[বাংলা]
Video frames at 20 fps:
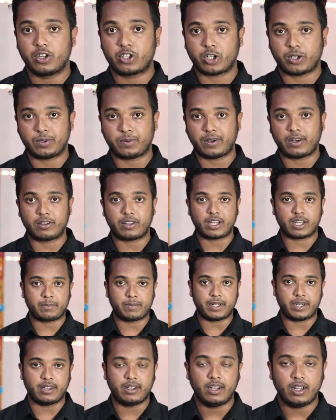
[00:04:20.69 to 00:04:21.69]
সবাই ভালো
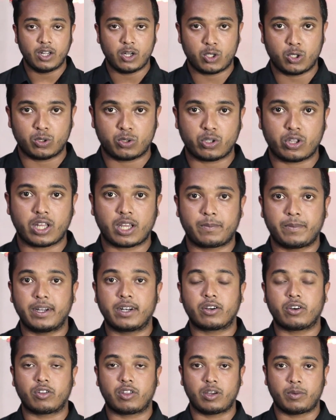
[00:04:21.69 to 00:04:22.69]
থাকবেন সুস্থ থাকবেন
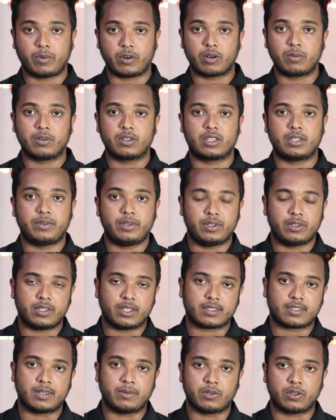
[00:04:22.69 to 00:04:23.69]
কথার পরবর্তী ভিডিওতে
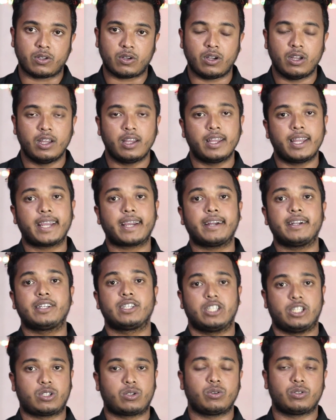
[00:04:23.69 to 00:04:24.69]
আজকের মতো
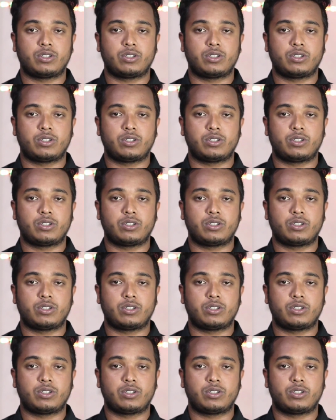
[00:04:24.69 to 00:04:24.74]
এখানেই শেষ